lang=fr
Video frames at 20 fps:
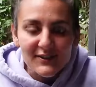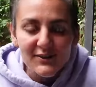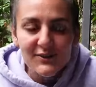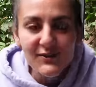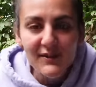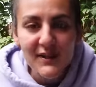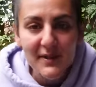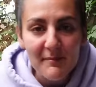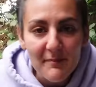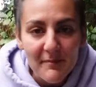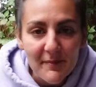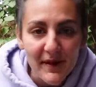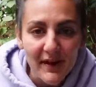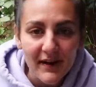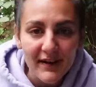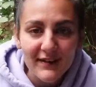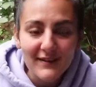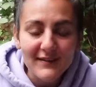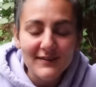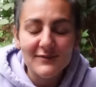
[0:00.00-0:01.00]
Je n'aime
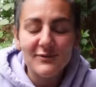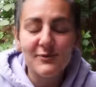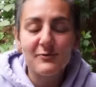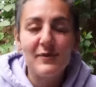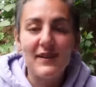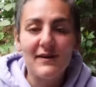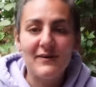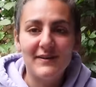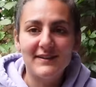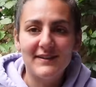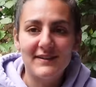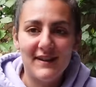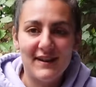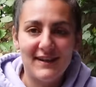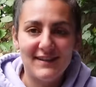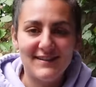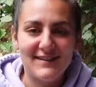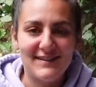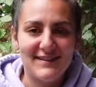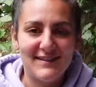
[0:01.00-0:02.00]
pas ne pas avoir
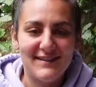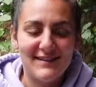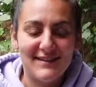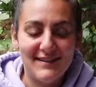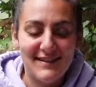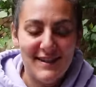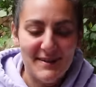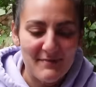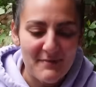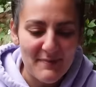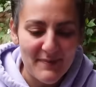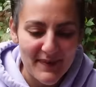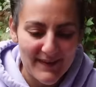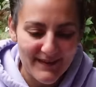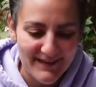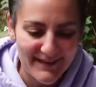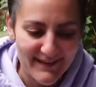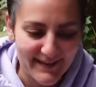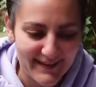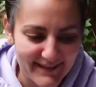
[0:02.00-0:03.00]
d'énergie. Je n'aime pas
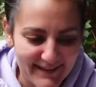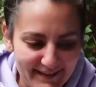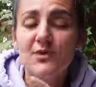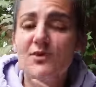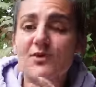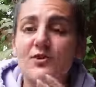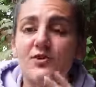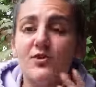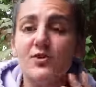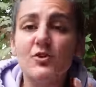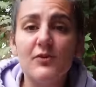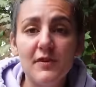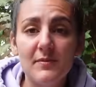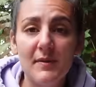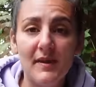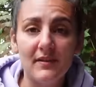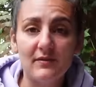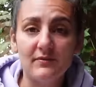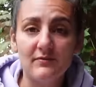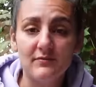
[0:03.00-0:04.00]
ça je le vis
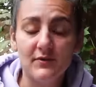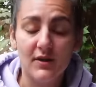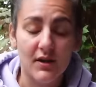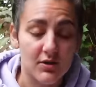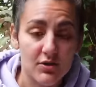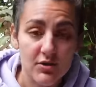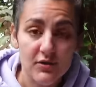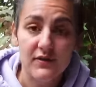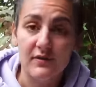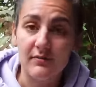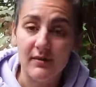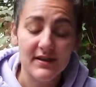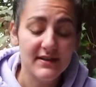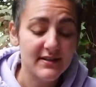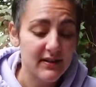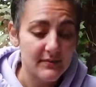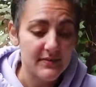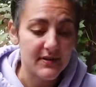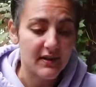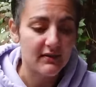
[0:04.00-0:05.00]
mal. Voilà, je le vis mal,
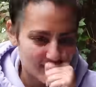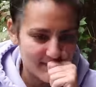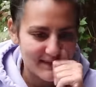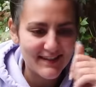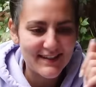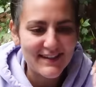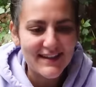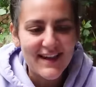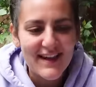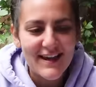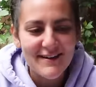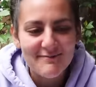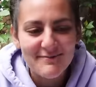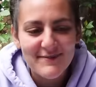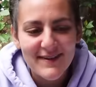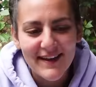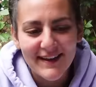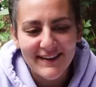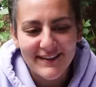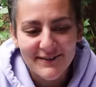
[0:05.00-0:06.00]
c'est comme ça. Qui aime
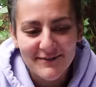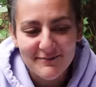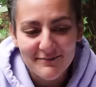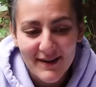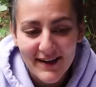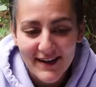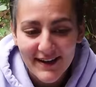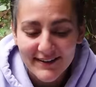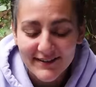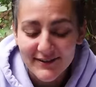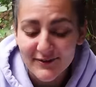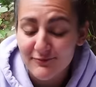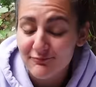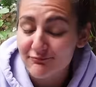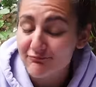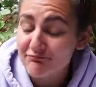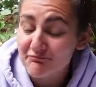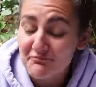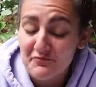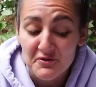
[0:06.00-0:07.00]
être malade
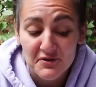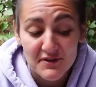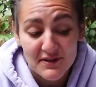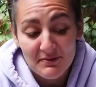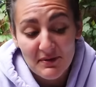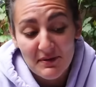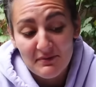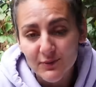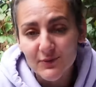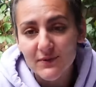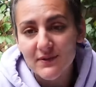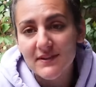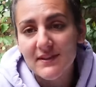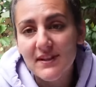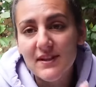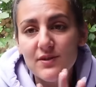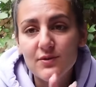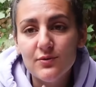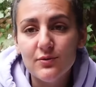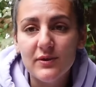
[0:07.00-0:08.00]
Je sais pas.
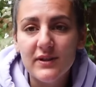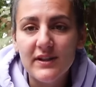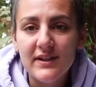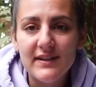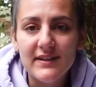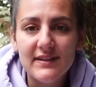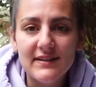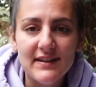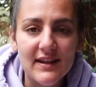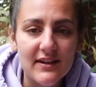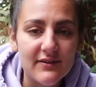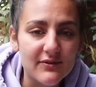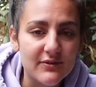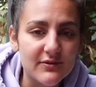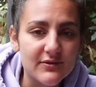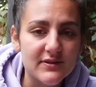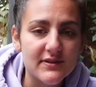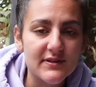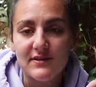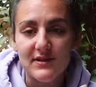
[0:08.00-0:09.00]
désolée
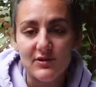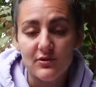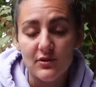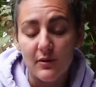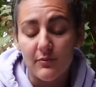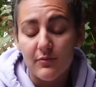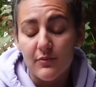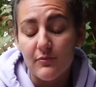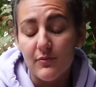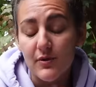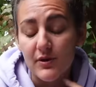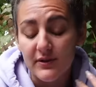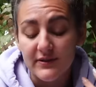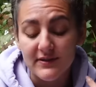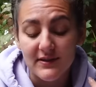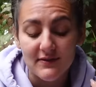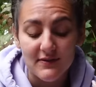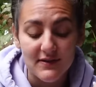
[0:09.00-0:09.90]
d'avance si je suis un peu molle dans cette